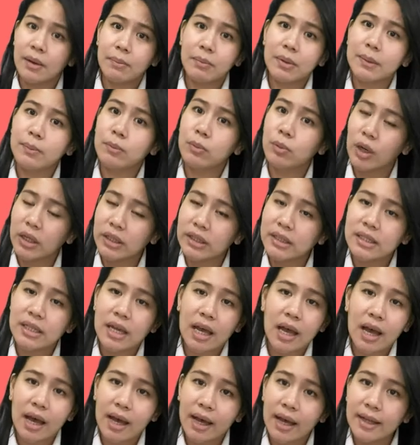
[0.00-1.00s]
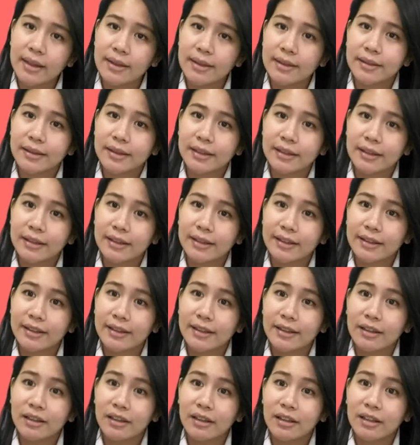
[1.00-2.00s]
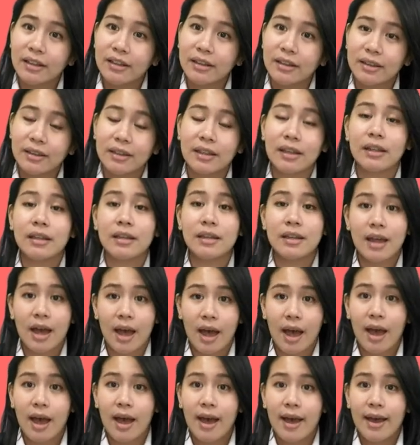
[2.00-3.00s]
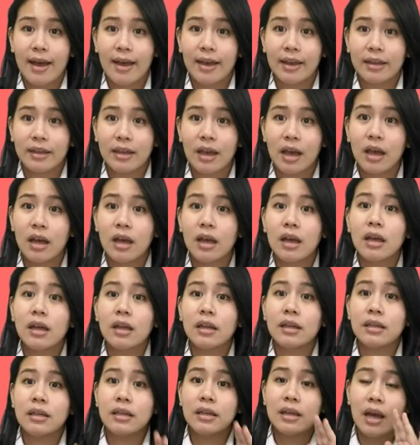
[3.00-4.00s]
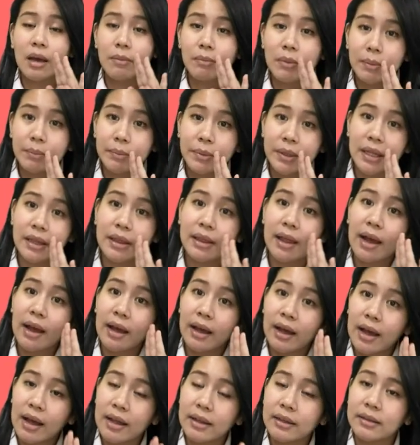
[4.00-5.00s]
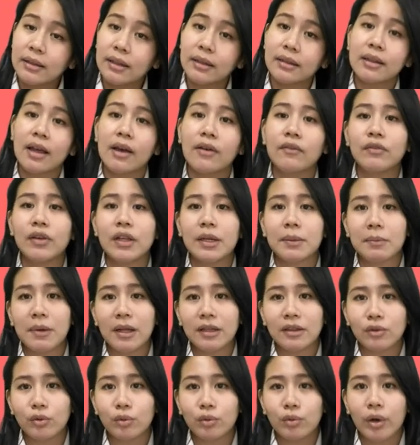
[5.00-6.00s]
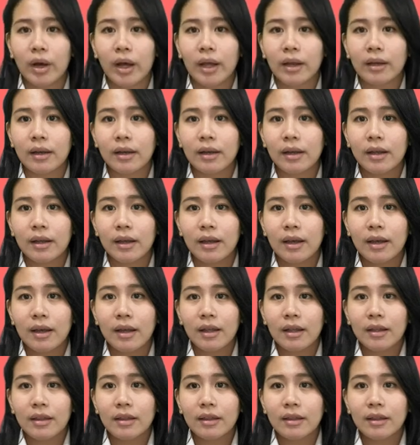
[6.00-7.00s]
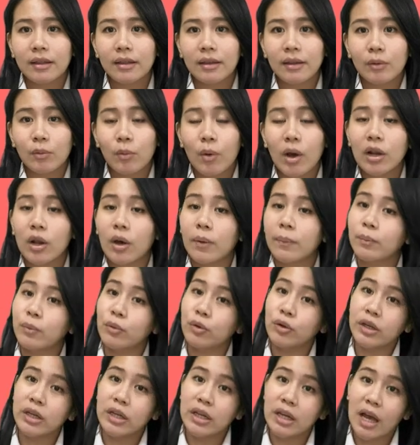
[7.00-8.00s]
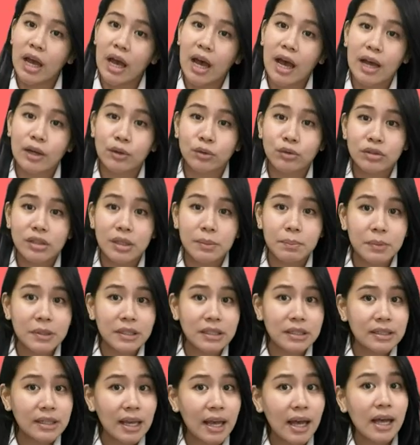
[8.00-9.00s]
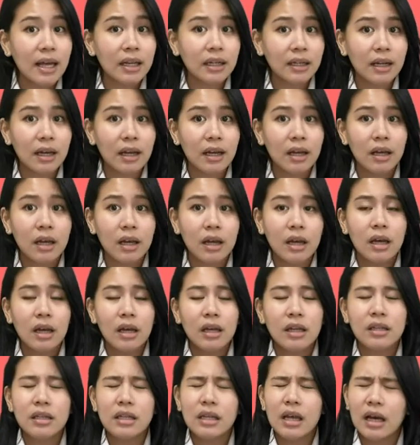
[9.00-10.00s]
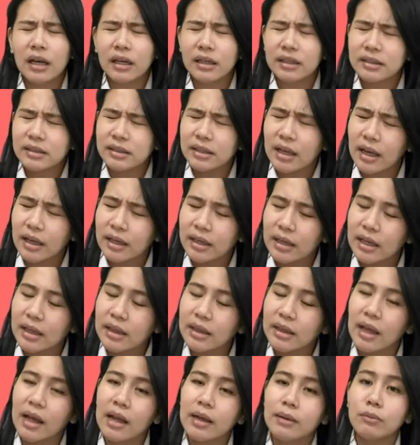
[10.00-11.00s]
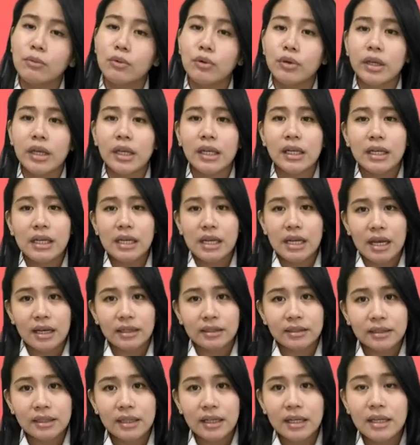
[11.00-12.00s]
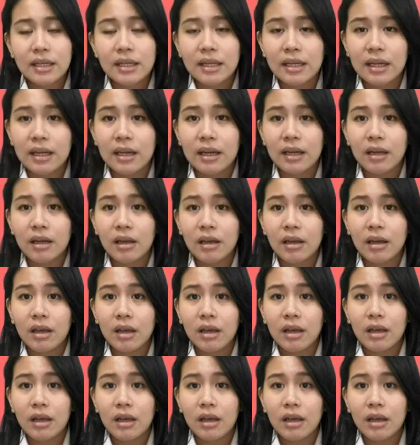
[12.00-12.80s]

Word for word: dia berbuat jahat? Tidak. Ya, dia memberitakan tentang firman Tuhan. Walaupun dia harus dipenjara, dia kesakitan, mungkin dia sedih,